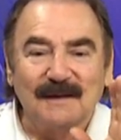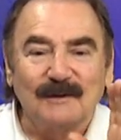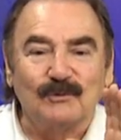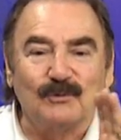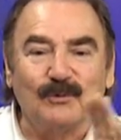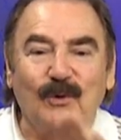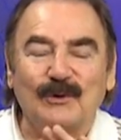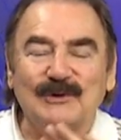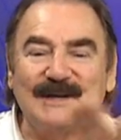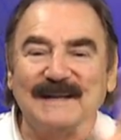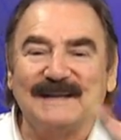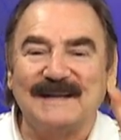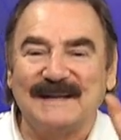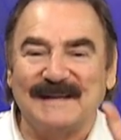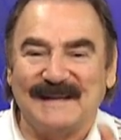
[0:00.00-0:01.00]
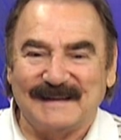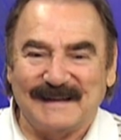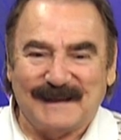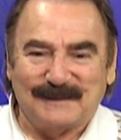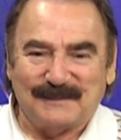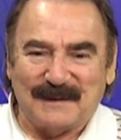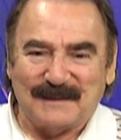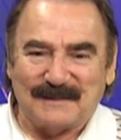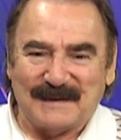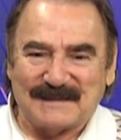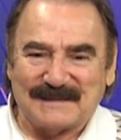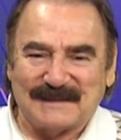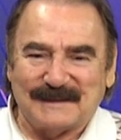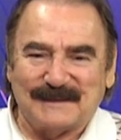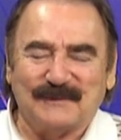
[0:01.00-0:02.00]
90'ları anlatmaya
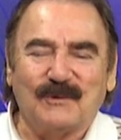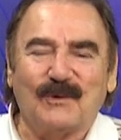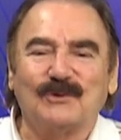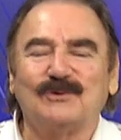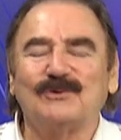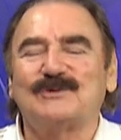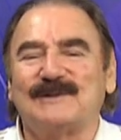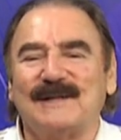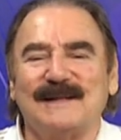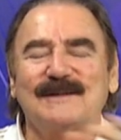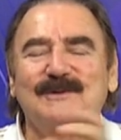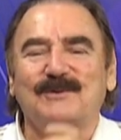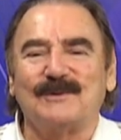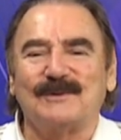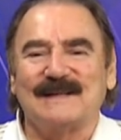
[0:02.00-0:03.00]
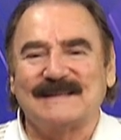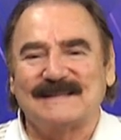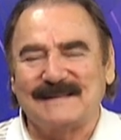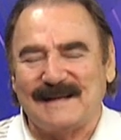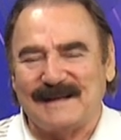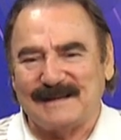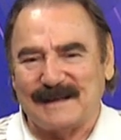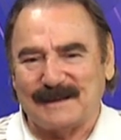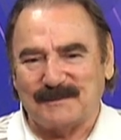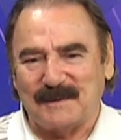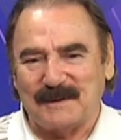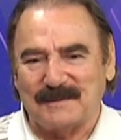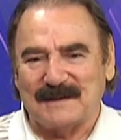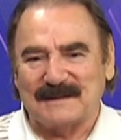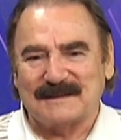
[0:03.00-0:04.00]
başladım. 30 sene sonrasını
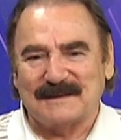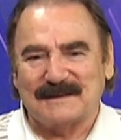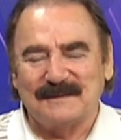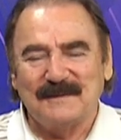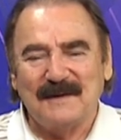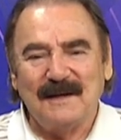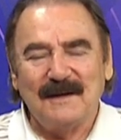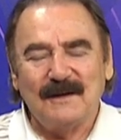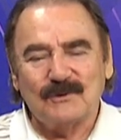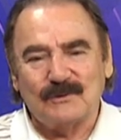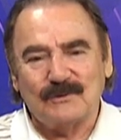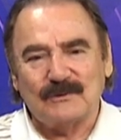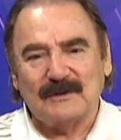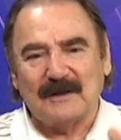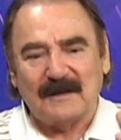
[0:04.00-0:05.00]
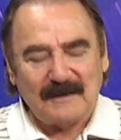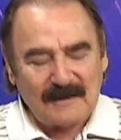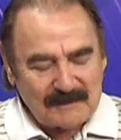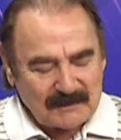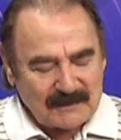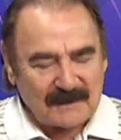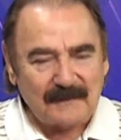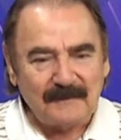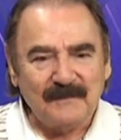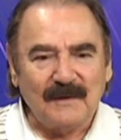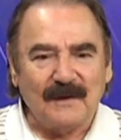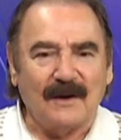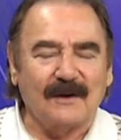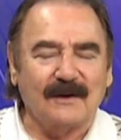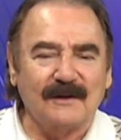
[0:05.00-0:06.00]
anlatmaya başladım. Çocuklara dedim ki
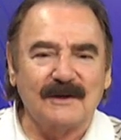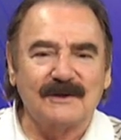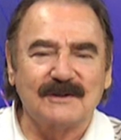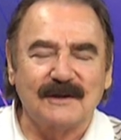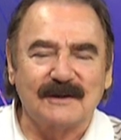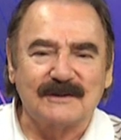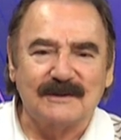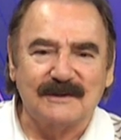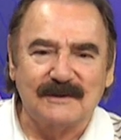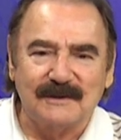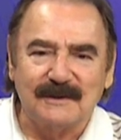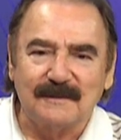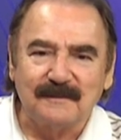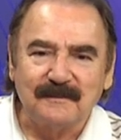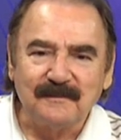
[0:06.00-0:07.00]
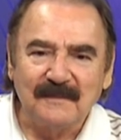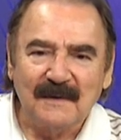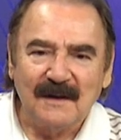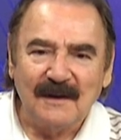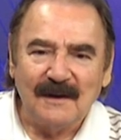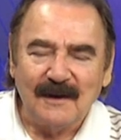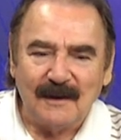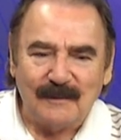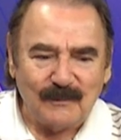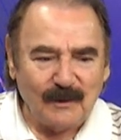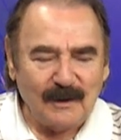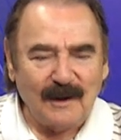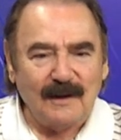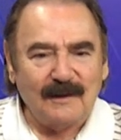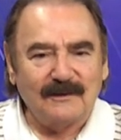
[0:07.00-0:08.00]
arkadaşlar siz dedim
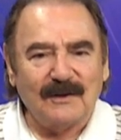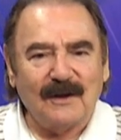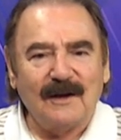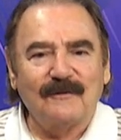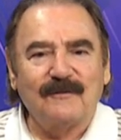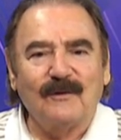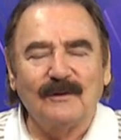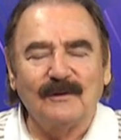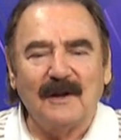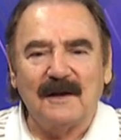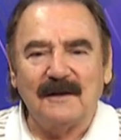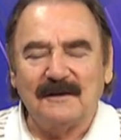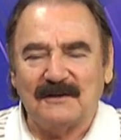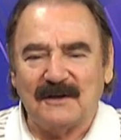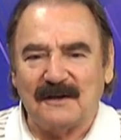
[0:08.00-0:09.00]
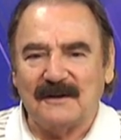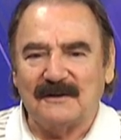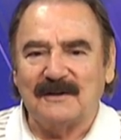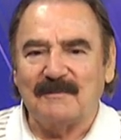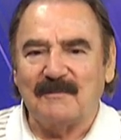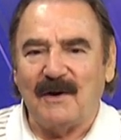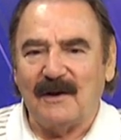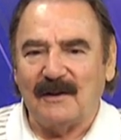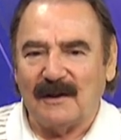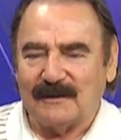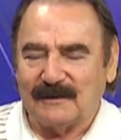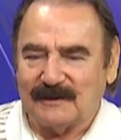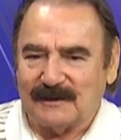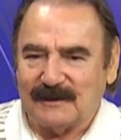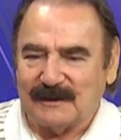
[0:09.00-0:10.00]
böyle telefonla internete
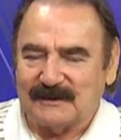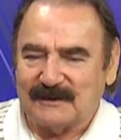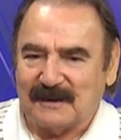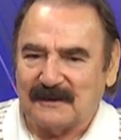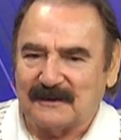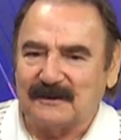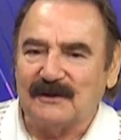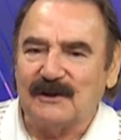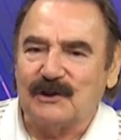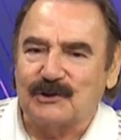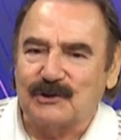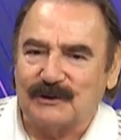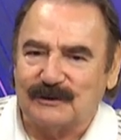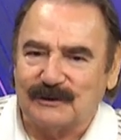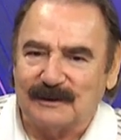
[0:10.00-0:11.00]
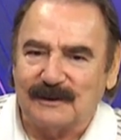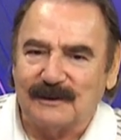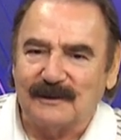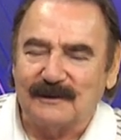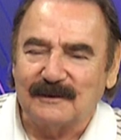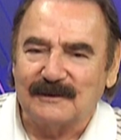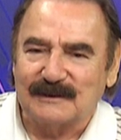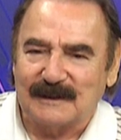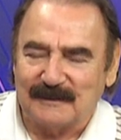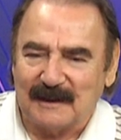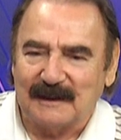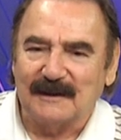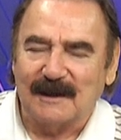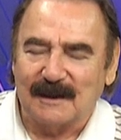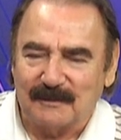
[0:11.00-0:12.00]
bağlandığı, internetin ilk çıktığı
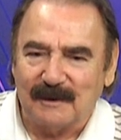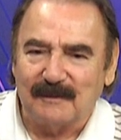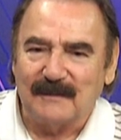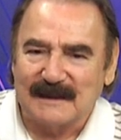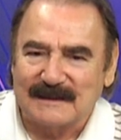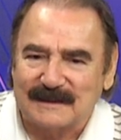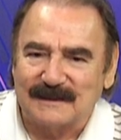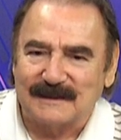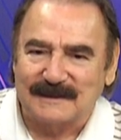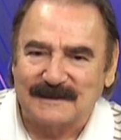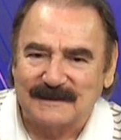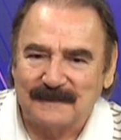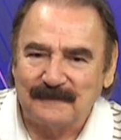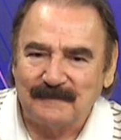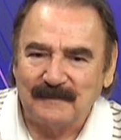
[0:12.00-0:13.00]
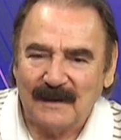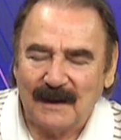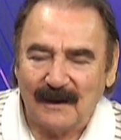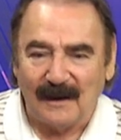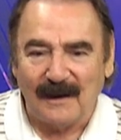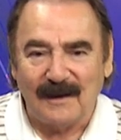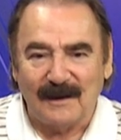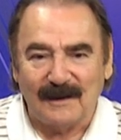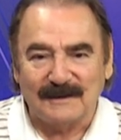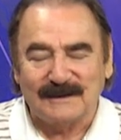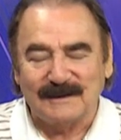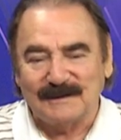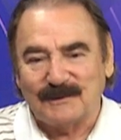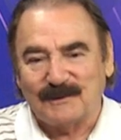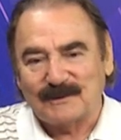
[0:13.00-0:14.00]
zamanları bilmezsiniz. Ha
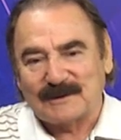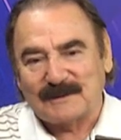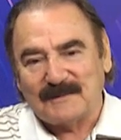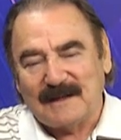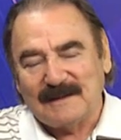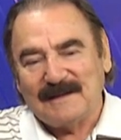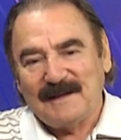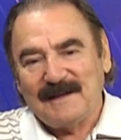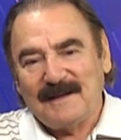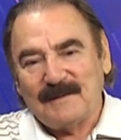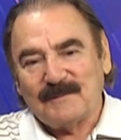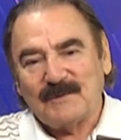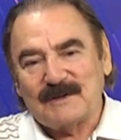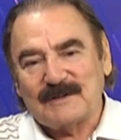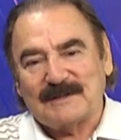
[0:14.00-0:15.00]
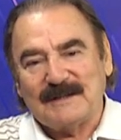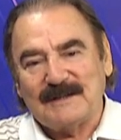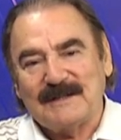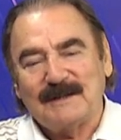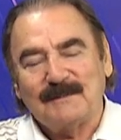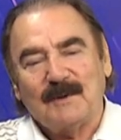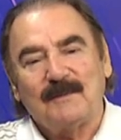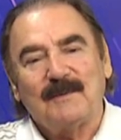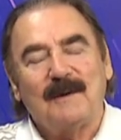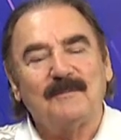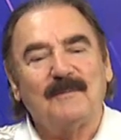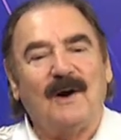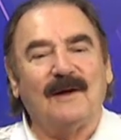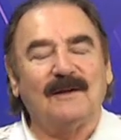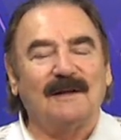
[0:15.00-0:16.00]
şimdi o zaman birisi dedi ki babam
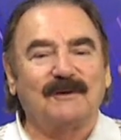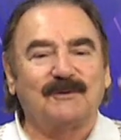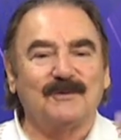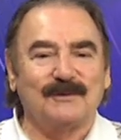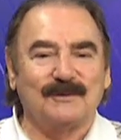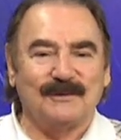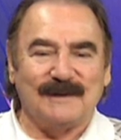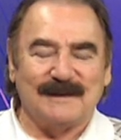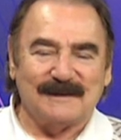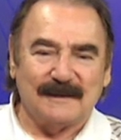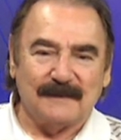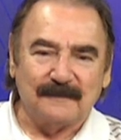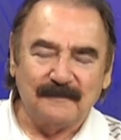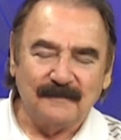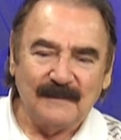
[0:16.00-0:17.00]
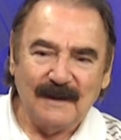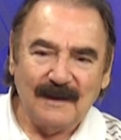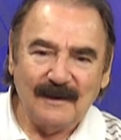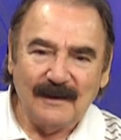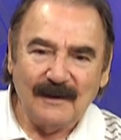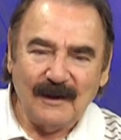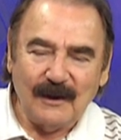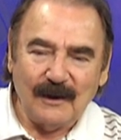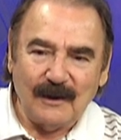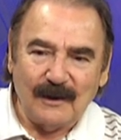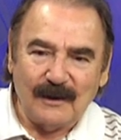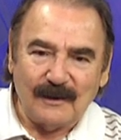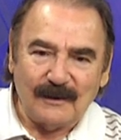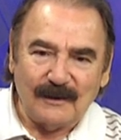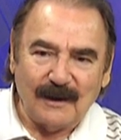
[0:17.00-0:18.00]
anlatıyordu dedi.
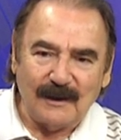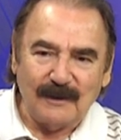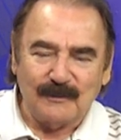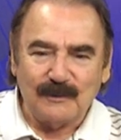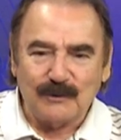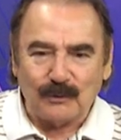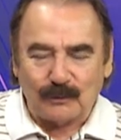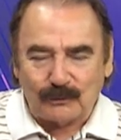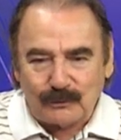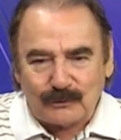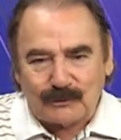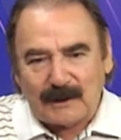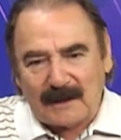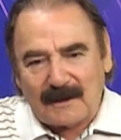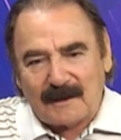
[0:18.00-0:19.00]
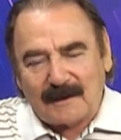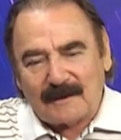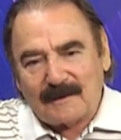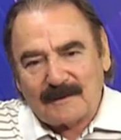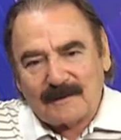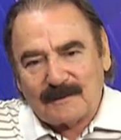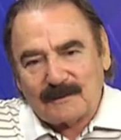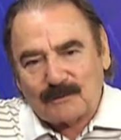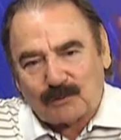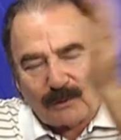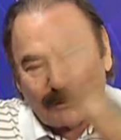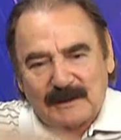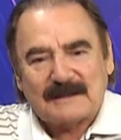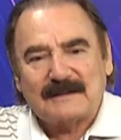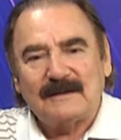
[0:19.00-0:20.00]
Yani biz 30 sene
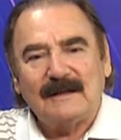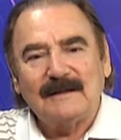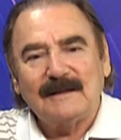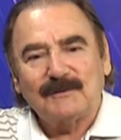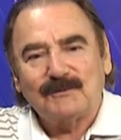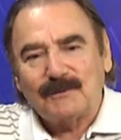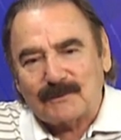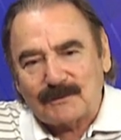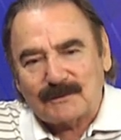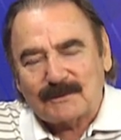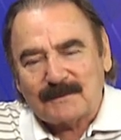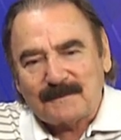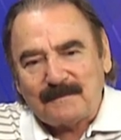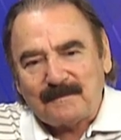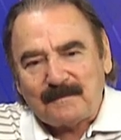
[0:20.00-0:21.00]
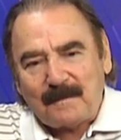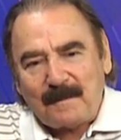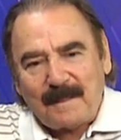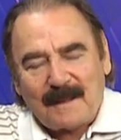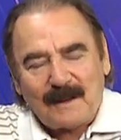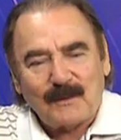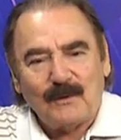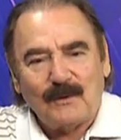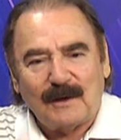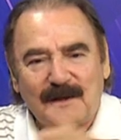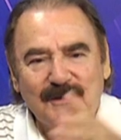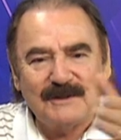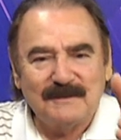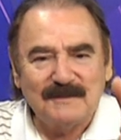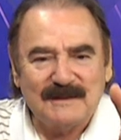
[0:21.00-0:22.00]
sonrasını anlatıyoruz.
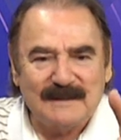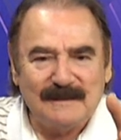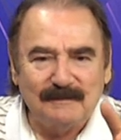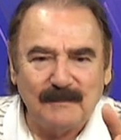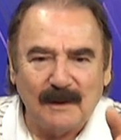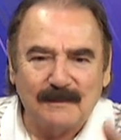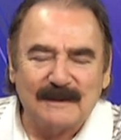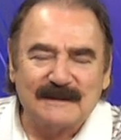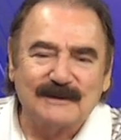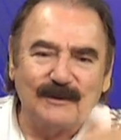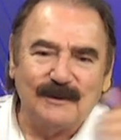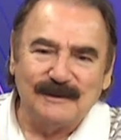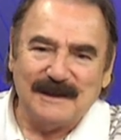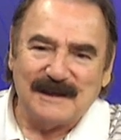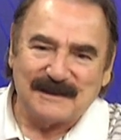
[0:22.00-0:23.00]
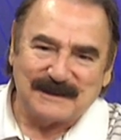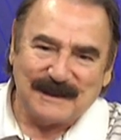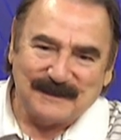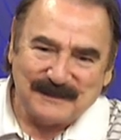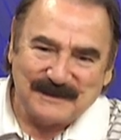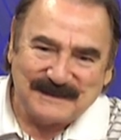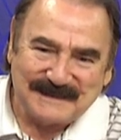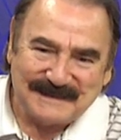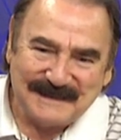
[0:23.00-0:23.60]
Öğrencimizin babası onu yaşamış.